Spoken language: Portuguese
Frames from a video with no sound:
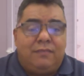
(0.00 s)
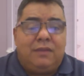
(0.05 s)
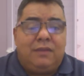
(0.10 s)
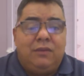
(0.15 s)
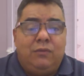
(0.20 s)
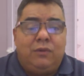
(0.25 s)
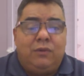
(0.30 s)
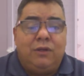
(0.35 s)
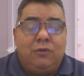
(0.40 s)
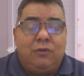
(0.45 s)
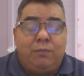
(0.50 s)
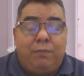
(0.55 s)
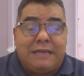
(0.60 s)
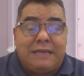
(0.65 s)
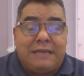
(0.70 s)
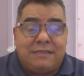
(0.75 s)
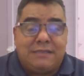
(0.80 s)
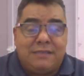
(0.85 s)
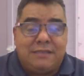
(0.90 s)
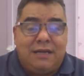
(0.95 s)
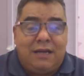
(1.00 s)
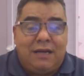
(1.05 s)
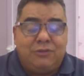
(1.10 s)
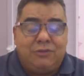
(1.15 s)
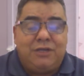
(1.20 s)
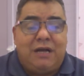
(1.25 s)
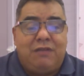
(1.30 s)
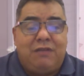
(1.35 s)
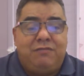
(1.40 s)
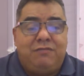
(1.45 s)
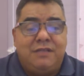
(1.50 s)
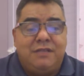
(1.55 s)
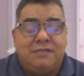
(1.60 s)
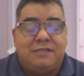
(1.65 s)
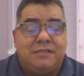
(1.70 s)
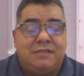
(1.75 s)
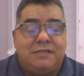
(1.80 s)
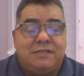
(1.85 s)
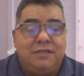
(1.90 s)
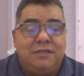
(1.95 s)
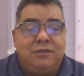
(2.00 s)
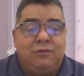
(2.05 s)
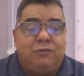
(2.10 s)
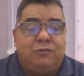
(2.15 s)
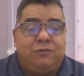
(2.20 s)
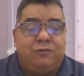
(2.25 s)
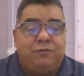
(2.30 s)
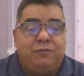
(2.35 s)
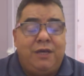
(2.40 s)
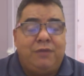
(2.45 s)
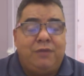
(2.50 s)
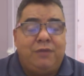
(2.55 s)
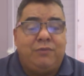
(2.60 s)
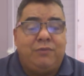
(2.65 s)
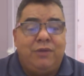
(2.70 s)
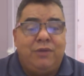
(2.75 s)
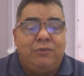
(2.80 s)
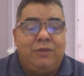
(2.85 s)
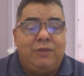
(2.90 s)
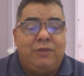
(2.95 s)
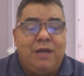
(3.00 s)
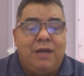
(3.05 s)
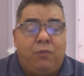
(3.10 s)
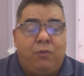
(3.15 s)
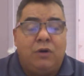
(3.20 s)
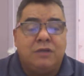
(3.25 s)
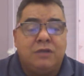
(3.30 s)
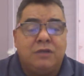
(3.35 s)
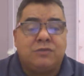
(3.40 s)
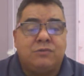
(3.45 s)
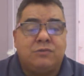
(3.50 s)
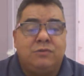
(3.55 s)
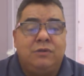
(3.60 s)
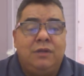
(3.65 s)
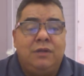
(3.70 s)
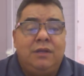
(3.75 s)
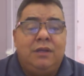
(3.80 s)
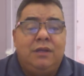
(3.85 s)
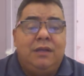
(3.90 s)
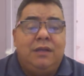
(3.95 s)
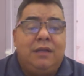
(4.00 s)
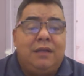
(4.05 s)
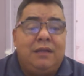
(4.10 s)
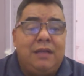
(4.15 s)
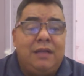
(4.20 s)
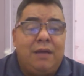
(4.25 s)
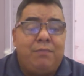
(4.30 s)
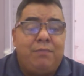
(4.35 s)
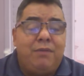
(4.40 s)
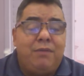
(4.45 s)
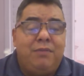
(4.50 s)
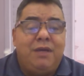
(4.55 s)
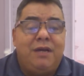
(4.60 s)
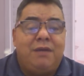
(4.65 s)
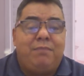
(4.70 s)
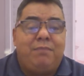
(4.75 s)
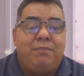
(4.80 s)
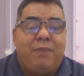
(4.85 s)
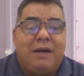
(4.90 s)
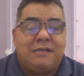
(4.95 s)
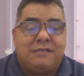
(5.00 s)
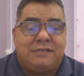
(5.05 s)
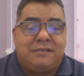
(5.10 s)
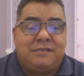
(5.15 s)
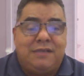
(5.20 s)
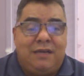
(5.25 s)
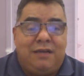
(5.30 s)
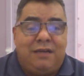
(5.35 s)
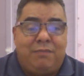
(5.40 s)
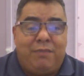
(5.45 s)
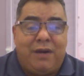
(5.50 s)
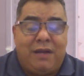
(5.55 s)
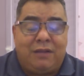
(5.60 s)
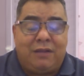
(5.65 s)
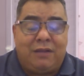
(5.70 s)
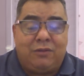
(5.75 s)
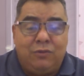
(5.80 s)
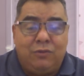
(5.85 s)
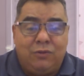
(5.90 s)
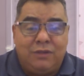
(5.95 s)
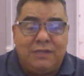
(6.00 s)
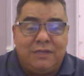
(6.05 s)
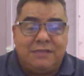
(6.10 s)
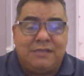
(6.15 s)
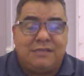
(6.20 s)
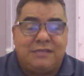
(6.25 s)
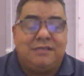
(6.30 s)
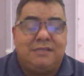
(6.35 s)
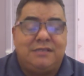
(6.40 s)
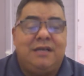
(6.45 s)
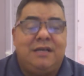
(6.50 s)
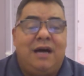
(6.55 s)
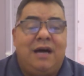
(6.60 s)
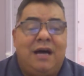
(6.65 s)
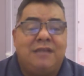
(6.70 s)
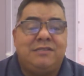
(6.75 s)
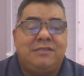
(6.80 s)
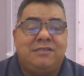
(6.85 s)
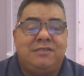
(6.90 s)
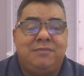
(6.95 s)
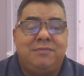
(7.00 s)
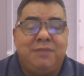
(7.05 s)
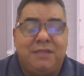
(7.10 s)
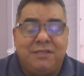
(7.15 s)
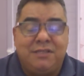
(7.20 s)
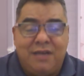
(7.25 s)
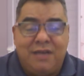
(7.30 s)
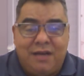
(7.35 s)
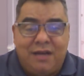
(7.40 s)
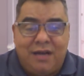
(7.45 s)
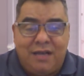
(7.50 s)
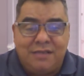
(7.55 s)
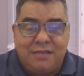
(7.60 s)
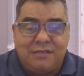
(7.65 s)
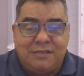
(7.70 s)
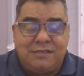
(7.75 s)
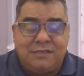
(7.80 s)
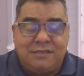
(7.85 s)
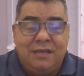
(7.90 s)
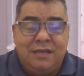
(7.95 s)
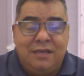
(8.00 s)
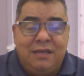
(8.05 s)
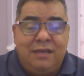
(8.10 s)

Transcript: No ano passado já havia sido feito aí o depósito da primeira parcela para todas as cidades de Minas Gerais